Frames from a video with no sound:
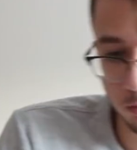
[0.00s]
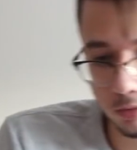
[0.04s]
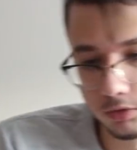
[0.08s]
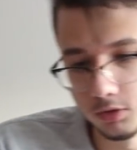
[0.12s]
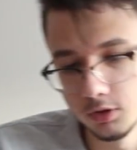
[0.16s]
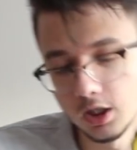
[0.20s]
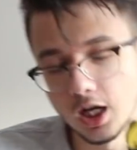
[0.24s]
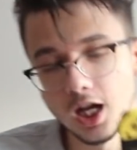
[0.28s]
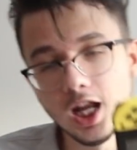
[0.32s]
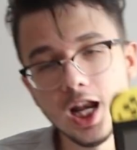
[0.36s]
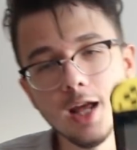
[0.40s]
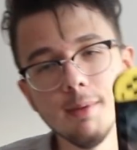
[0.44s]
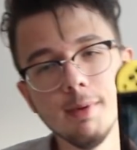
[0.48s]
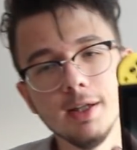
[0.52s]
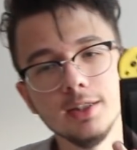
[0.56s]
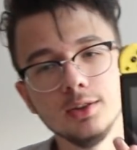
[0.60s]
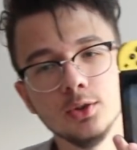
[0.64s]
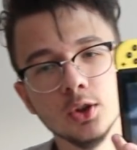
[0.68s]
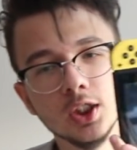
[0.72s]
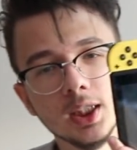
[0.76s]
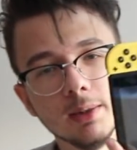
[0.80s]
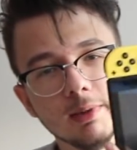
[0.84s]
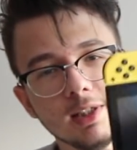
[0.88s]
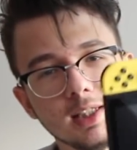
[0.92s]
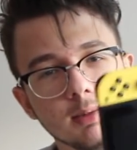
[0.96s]
Bunu hala ben
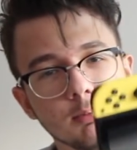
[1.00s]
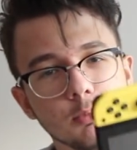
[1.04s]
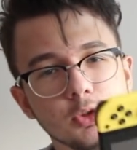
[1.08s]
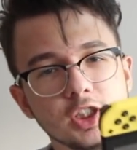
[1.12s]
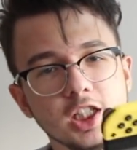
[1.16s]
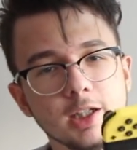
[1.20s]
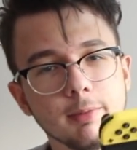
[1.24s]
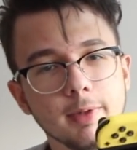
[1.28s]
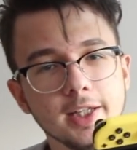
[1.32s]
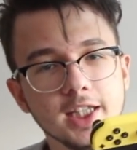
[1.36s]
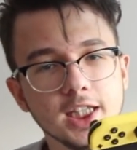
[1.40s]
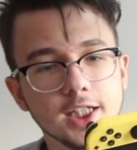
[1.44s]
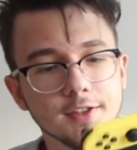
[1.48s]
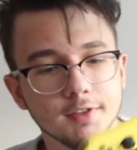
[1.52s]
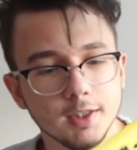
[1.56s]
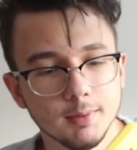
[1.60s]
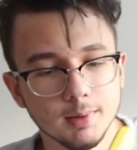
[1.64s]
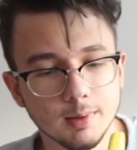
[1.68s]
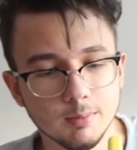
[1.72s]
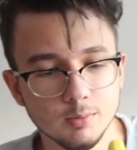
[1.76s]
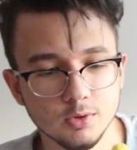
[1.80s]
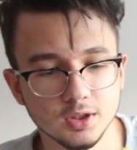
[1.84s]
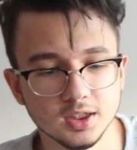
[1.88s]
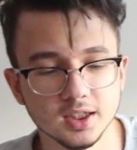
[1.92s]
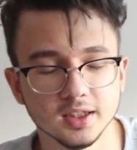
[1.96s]
çözemedim bu niye bende var.
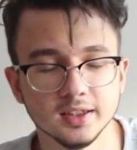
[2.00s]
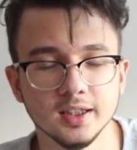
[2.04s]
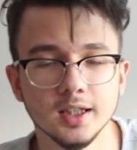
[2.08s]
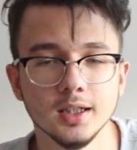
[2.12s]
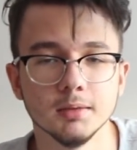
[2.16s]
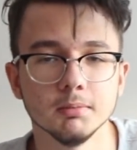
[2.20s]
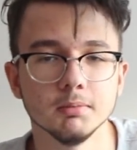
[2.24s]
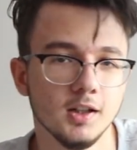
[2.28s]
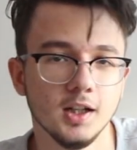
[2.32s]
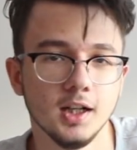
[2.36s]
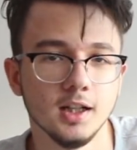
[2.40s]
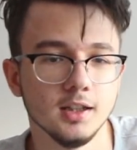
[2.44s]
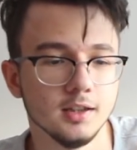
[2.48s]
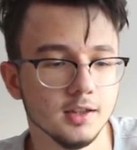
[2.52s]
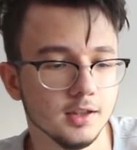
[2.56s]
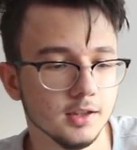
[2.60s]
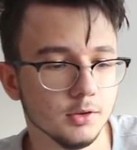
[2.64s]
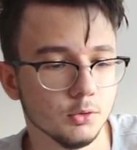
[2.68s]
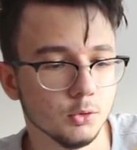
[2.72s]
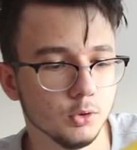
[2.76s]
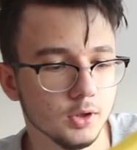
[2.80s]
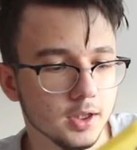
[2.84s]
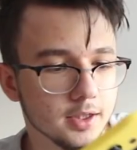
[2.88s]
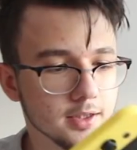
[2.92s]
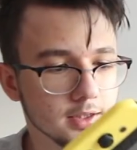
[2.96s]
ama bunu satarım falan ya
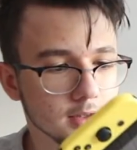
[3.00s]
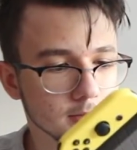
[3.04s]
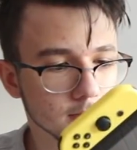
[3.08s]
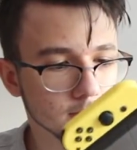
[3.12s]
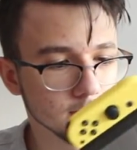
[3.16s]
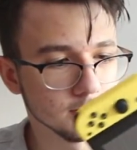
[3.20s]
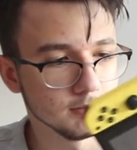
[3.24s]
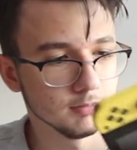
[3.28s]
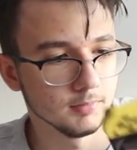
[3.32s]
da kullanırım.